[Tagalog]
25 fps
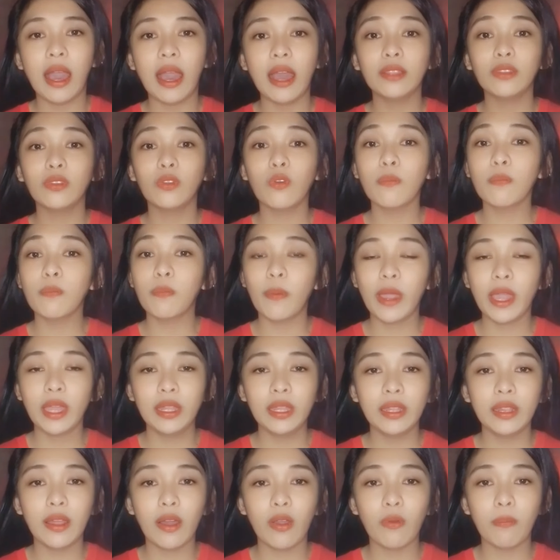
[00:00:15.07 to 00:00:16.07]
At kung
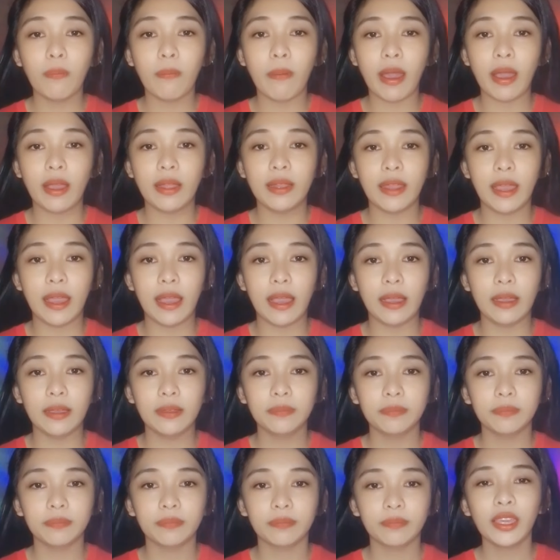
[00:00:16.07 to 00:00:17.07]
pwede daw ba
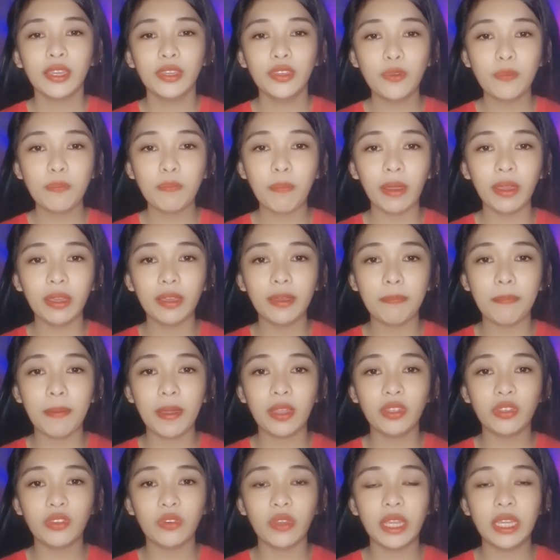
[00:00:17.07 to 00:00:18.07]
na yung
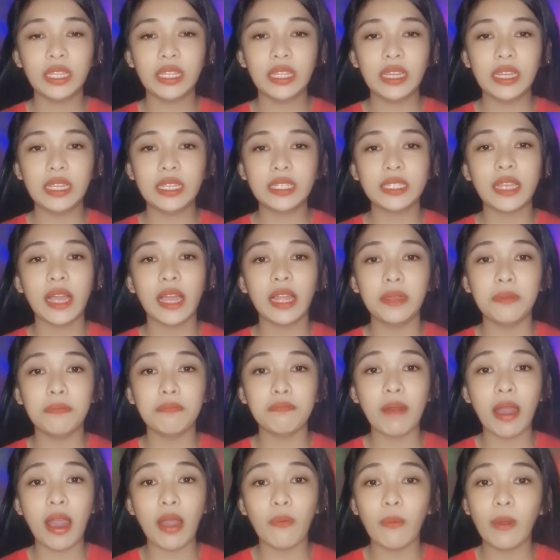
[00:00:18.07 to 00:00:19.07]
pakikipag-trade is
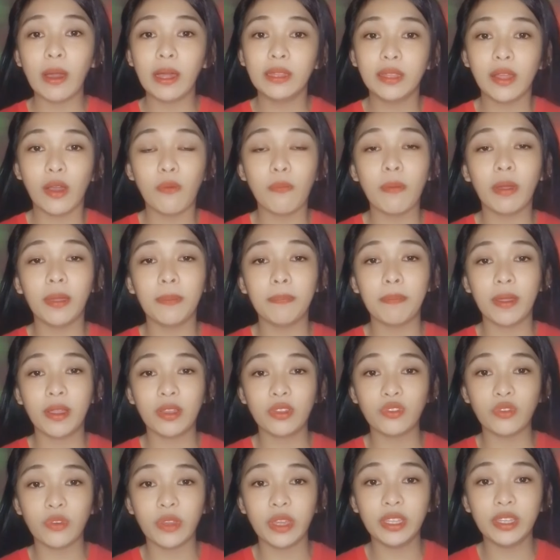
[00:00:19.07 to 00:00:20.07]
halimbawa daw
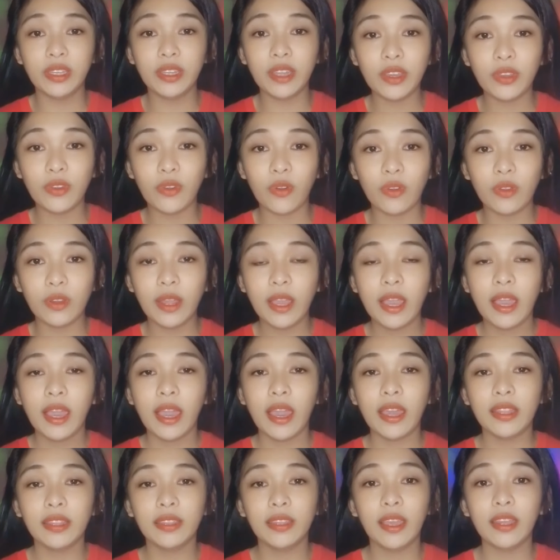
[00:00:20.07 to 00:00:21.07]
makipag-trade ngayon
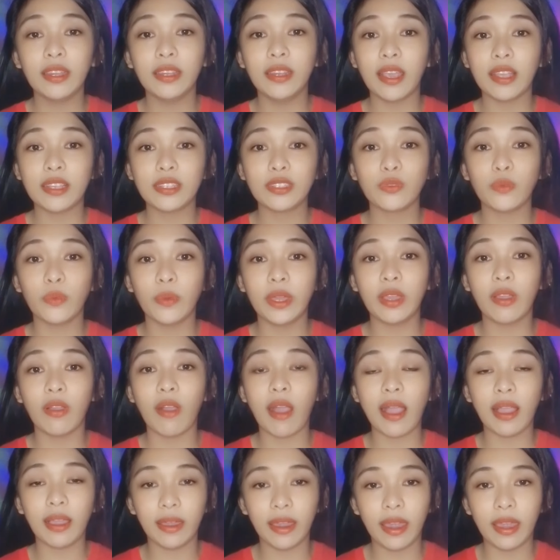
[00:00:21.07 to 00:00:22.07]
and then next week
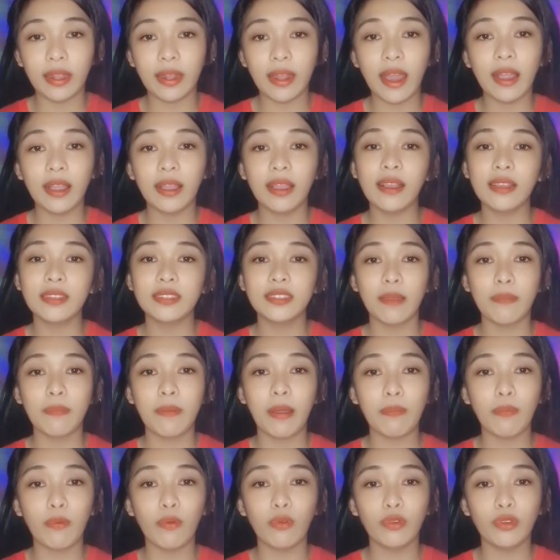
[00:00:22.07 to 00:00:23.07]
again hanggang sa
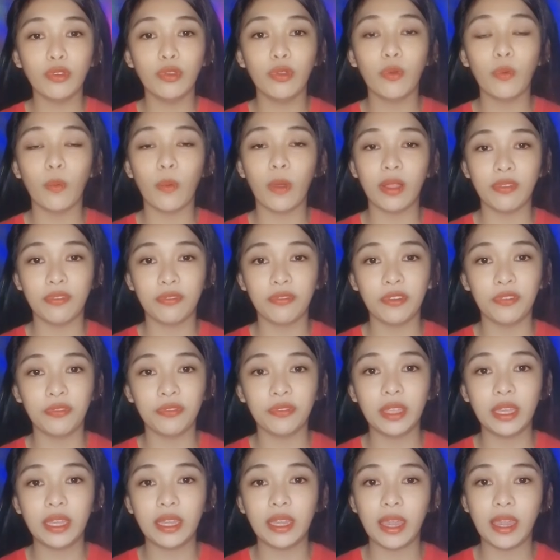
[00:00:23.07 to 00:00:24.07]
mabuo yung
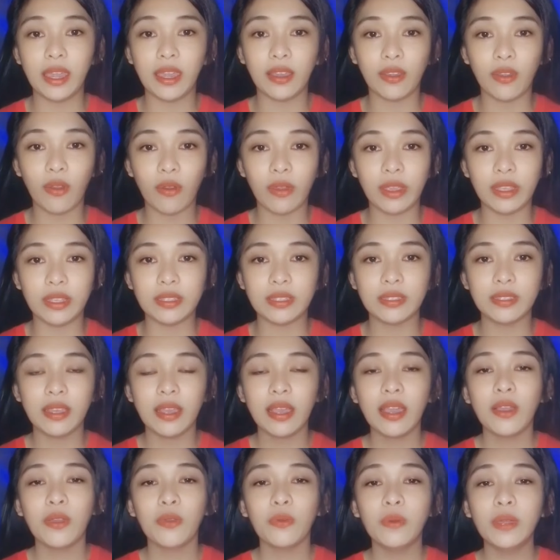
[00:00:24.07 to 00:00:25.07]
150k coins.
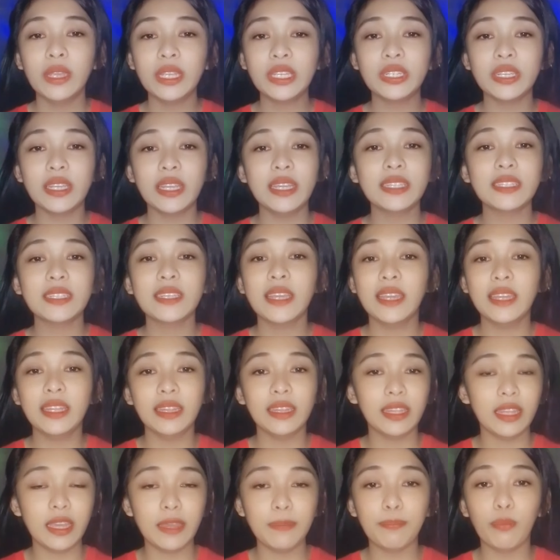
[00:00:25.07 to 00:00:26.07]
Which is
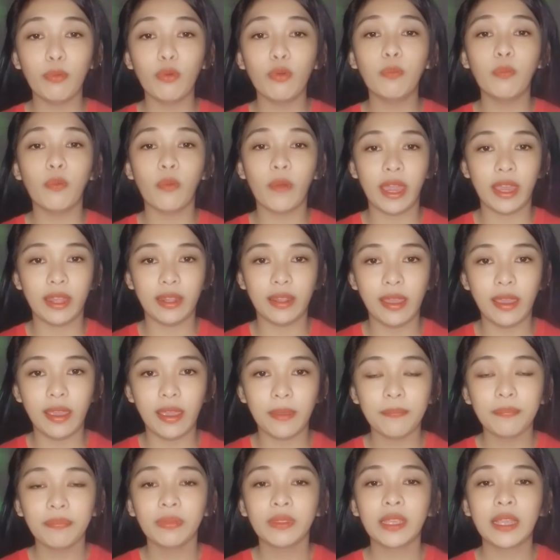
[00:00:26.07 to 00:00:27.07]
hindi po
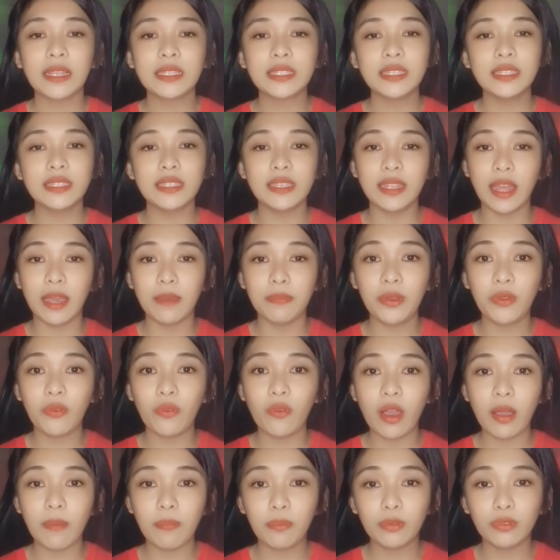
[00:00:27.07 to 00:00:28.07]
pwede. Kasi sinabi
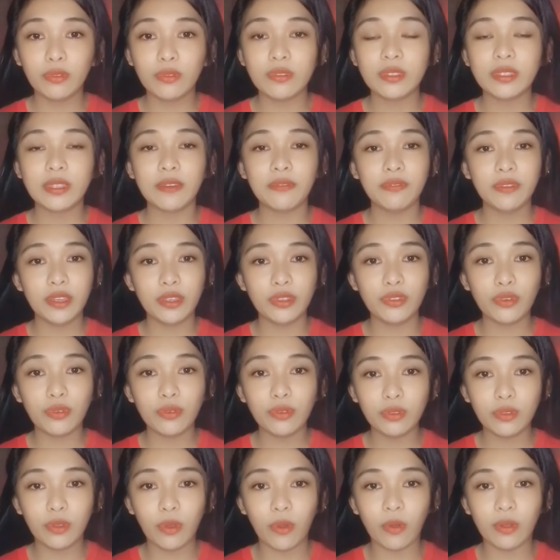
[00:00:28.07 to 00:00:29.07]
ko nga po dun sa video
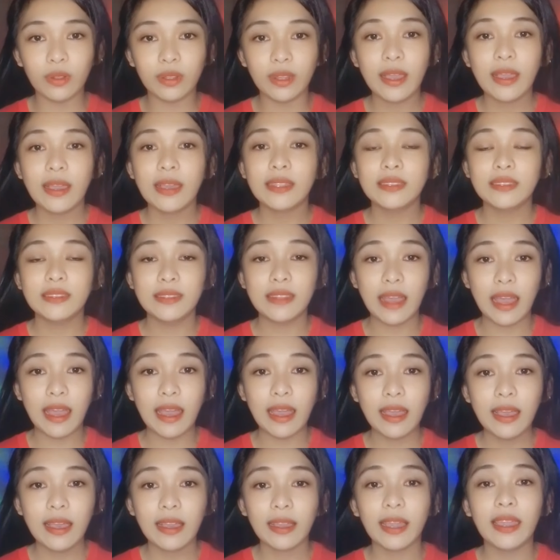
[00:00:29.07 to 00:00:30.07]
ko doon
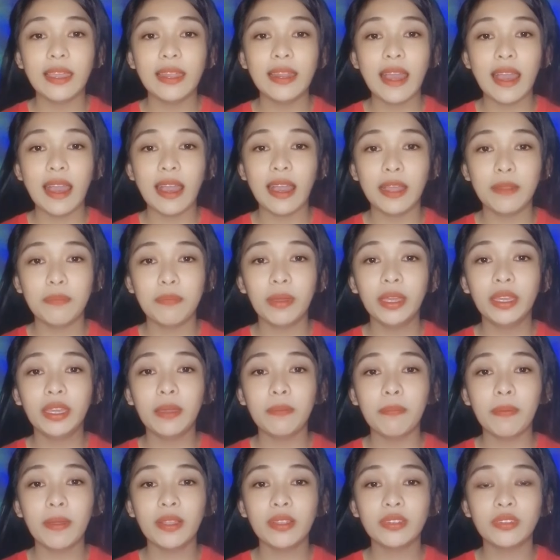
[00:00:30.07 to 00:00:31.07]
na kailangan
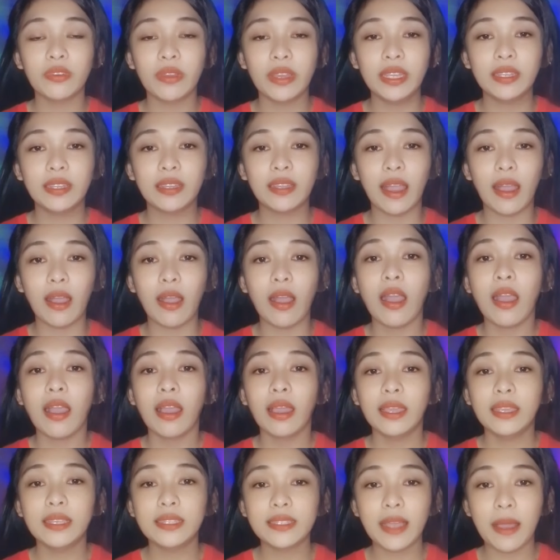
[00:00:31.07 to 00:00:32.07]
makikipag-trade ka
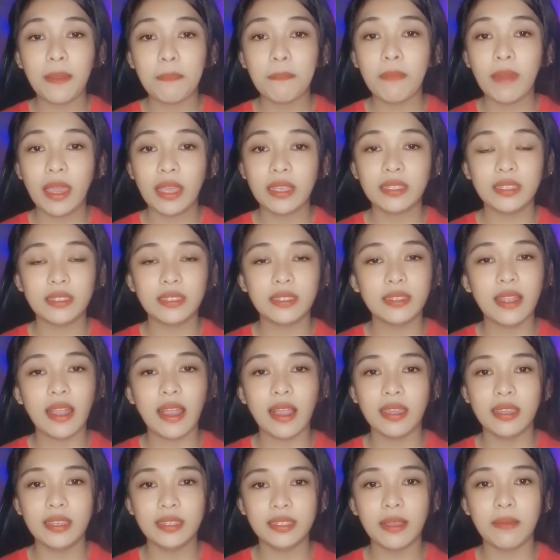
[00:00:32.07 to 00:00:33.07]
isang beses
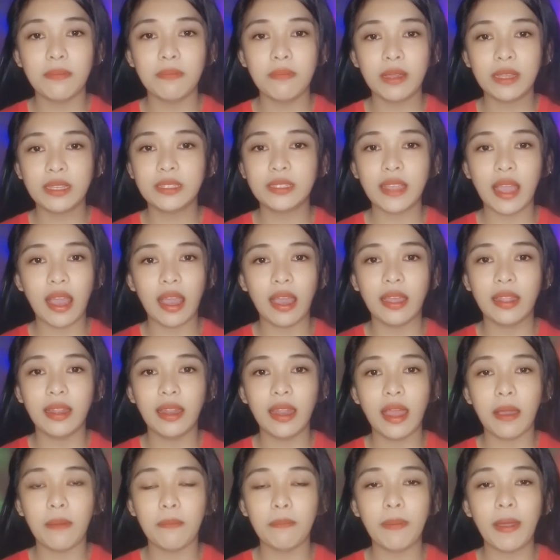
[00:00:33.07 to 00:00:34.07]
lang, isang
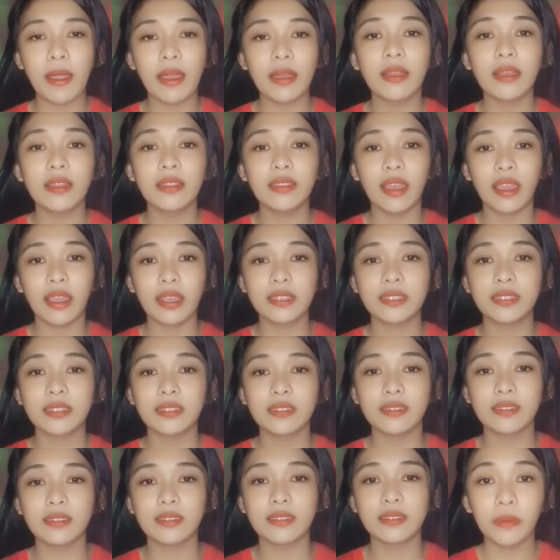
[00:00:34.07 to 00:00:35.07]
bagsakan lang para next
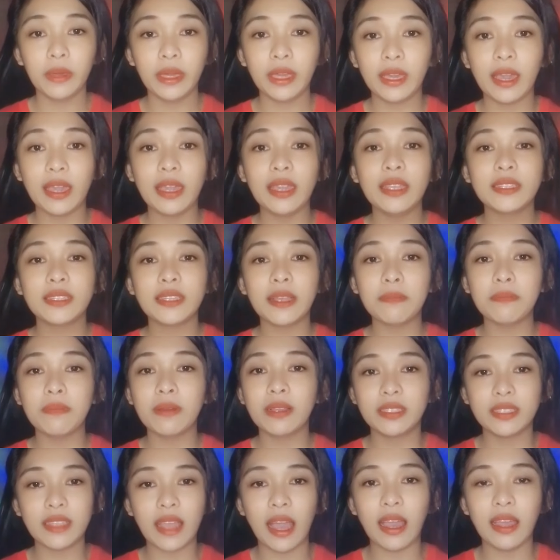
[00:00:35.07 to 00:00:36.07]
week ay isang
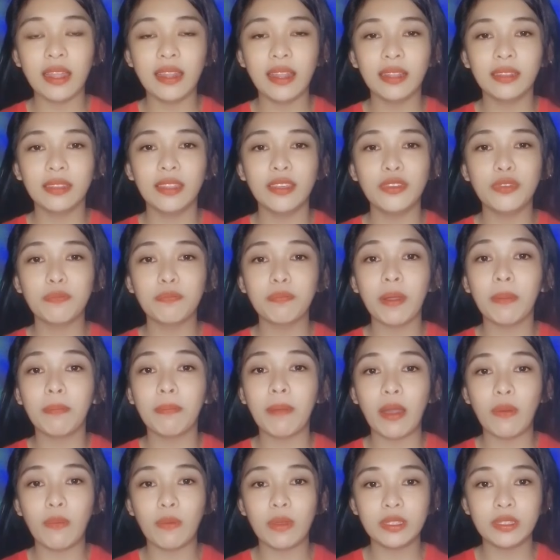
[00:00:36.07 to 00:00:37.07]
bagsakan lang din yung
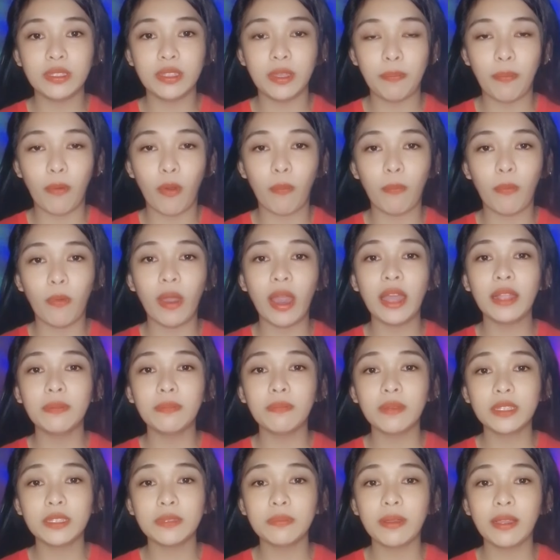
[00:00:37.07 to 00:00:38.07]
pagbawas ni Popo. At
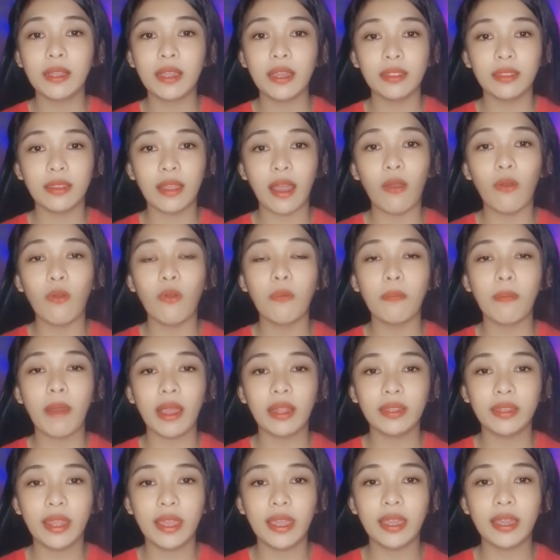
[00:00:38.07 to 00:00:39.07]
mas maganda kung
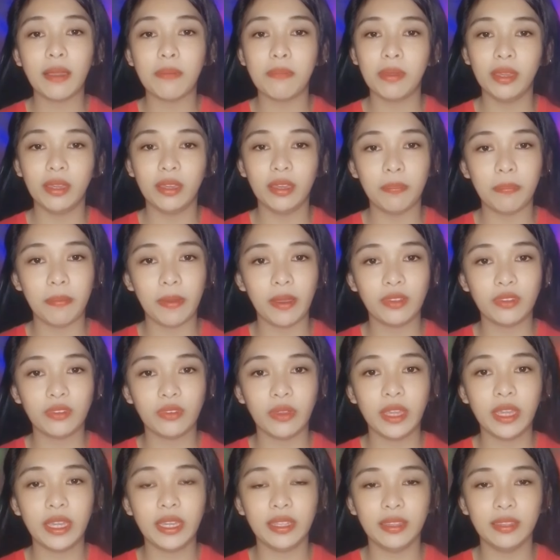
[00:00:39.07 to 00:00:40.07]
Monday ka
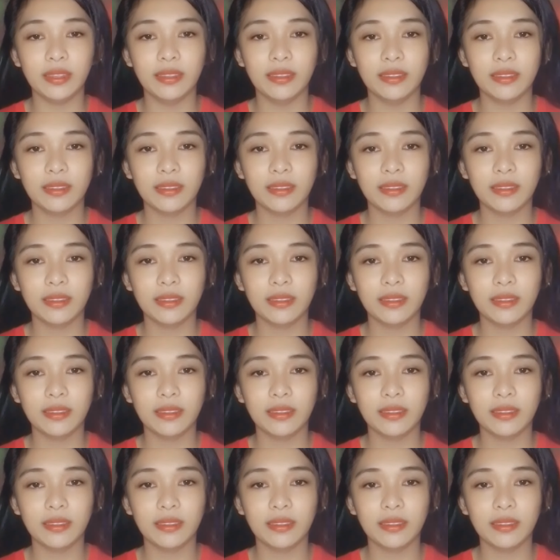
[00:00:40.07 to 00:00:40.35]
makikipag-trade.